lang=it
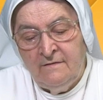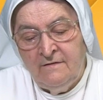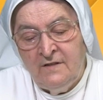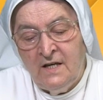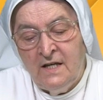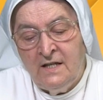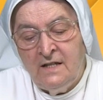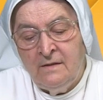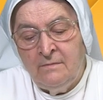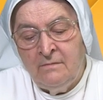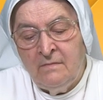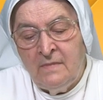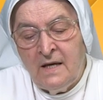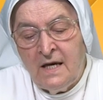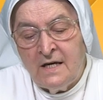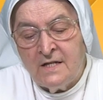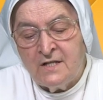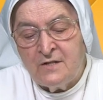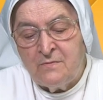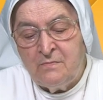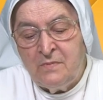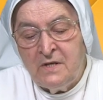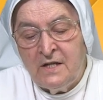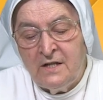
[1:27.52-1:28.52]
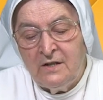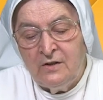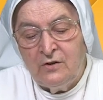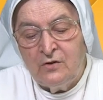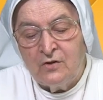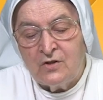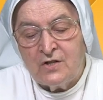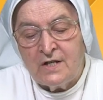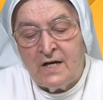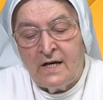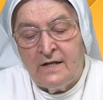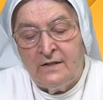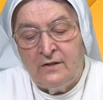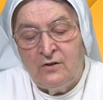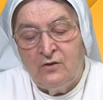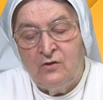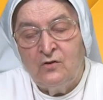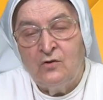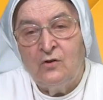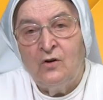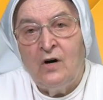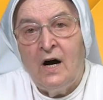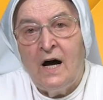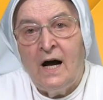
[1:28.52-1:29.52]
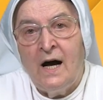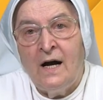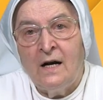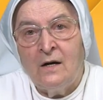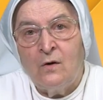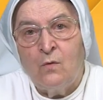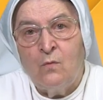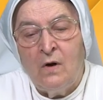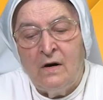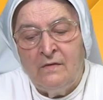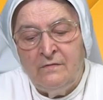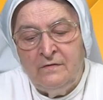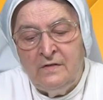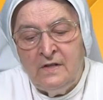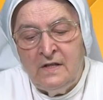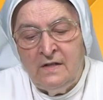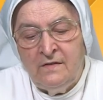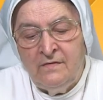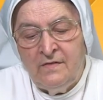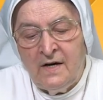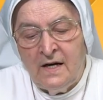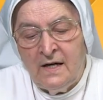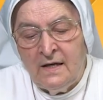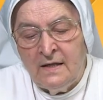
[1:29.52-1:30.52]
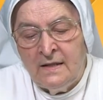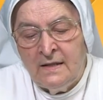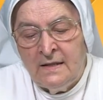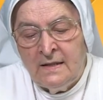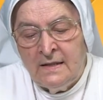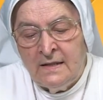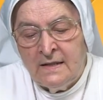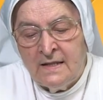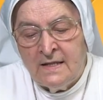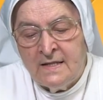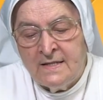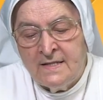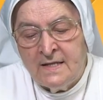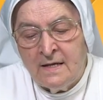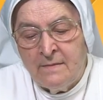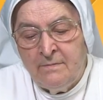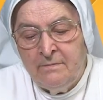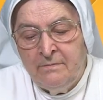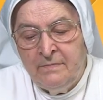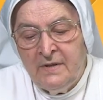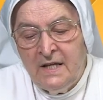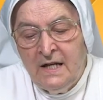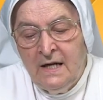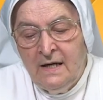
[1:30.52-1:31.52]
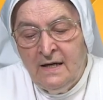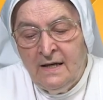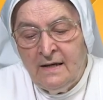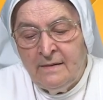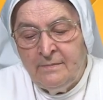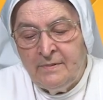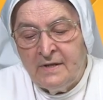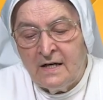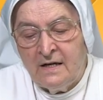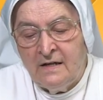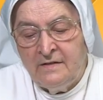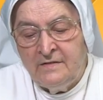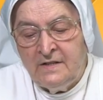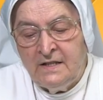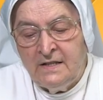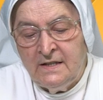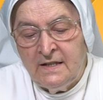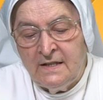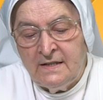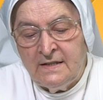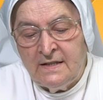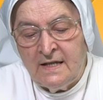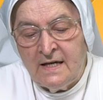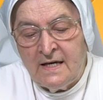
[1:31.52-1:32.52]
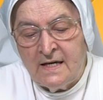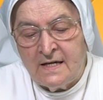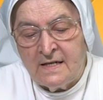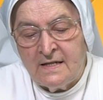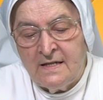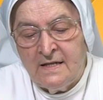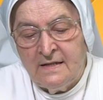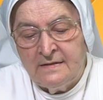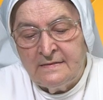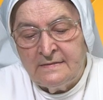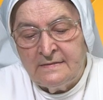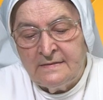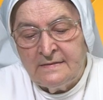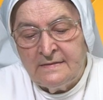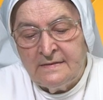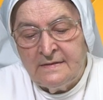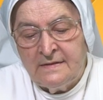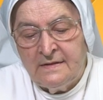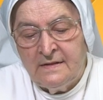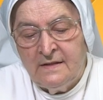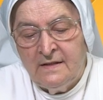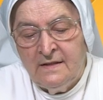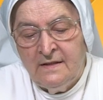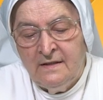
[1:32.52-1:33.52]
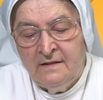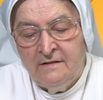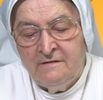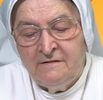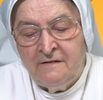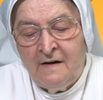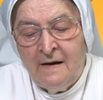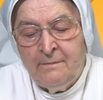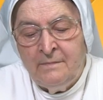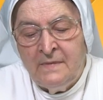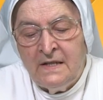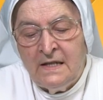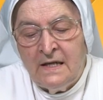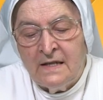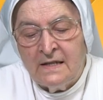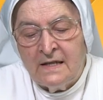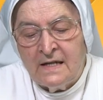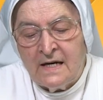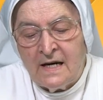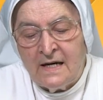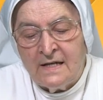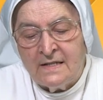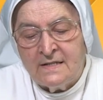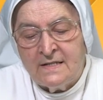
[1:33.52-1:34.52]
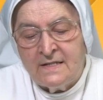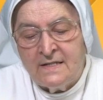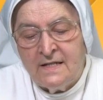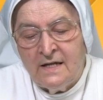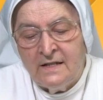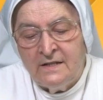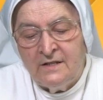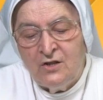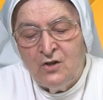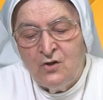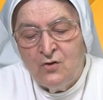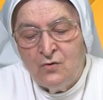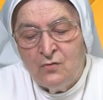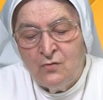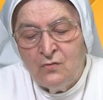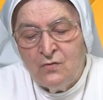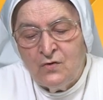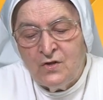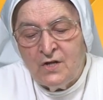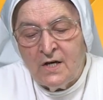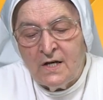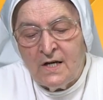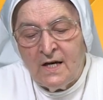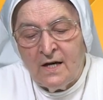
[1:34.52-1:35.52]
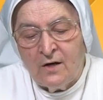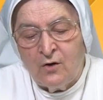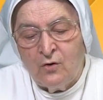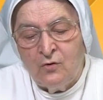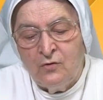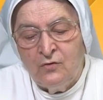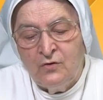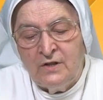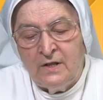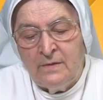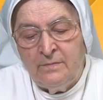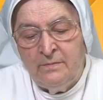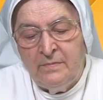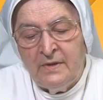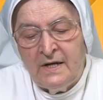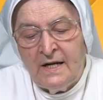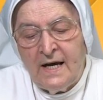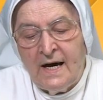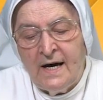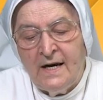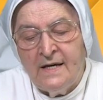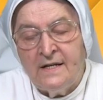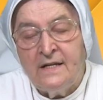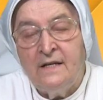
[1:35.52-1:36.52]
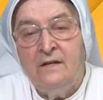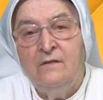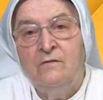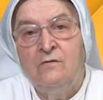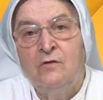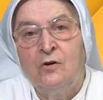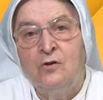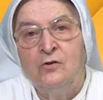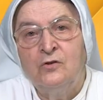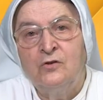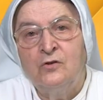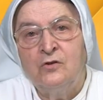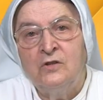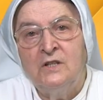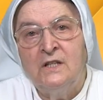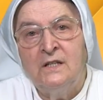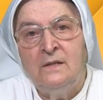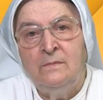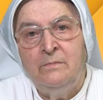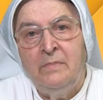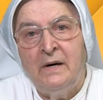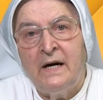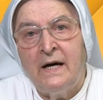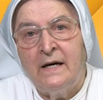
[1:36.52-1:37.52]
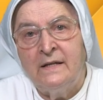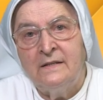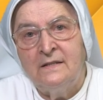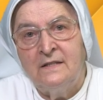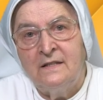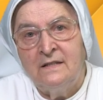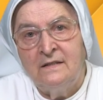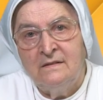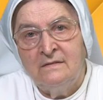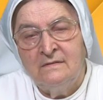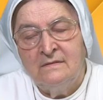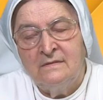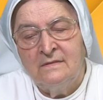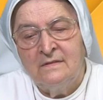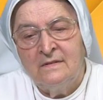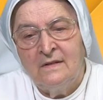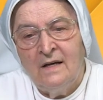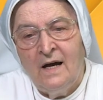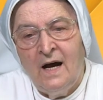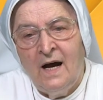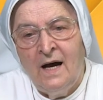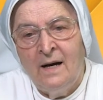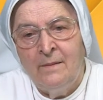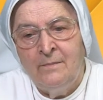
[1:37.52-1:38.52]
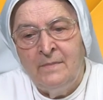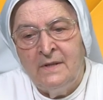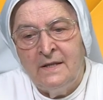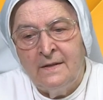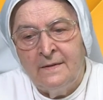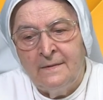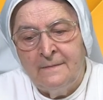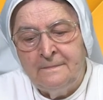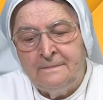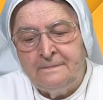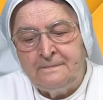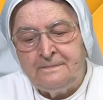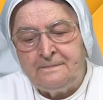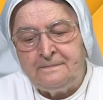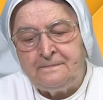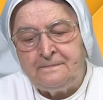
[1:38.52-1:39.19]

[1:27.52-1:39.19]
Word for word: Vieni in me, Spirito Santo, acqua viva che zampilla per la vita eterna. Fammi la grazia di giungere a contemplare il volto del Padre. Amen.